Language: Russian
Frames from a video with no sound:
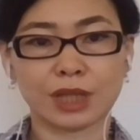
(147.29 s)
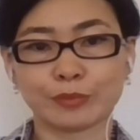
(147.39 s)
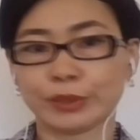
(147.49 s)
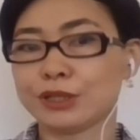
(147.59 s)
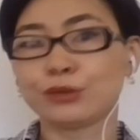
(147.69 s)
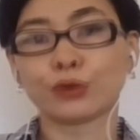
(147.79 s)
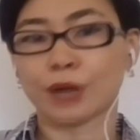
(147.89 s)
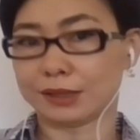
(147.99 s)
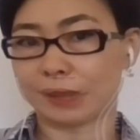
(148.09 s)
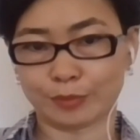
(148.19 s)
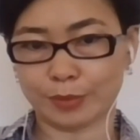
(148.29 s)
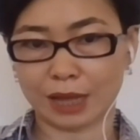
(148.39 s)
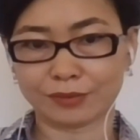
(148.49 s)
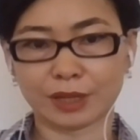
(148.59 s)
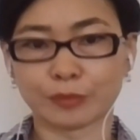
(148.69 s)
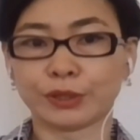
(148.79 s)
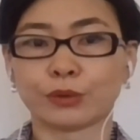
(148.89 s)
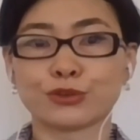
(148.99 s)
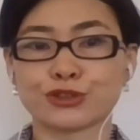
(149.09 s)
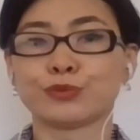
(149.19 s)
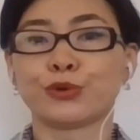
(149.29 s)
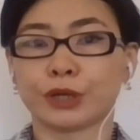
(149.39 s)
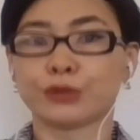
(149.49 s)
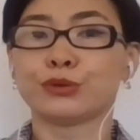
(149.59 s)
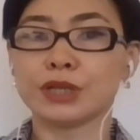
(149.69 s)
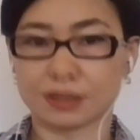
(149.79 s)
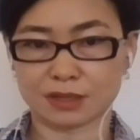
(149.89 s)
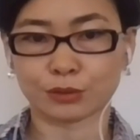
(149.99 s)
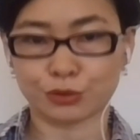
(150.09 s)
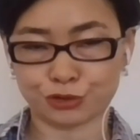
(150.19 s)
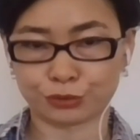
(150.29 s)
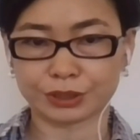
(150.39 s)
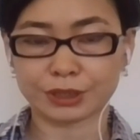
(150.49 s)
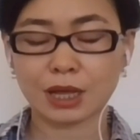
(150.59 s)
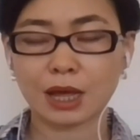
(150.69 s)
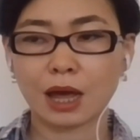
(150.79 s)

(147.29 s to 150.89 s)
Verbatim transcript: там был не только Атамбаев, там было очень много других заключенных.